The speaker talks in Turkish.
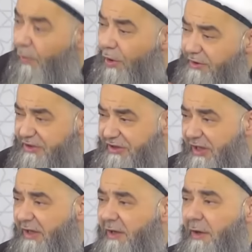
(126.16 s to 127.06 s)
o
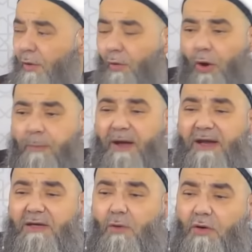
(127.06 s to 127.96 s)
kişi o
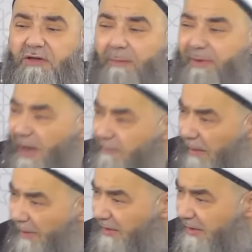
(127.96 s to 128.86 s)
parayı orada
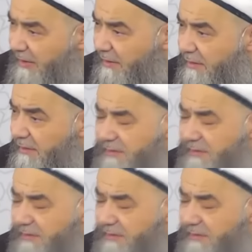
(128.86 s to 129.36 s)
bırakmamalı.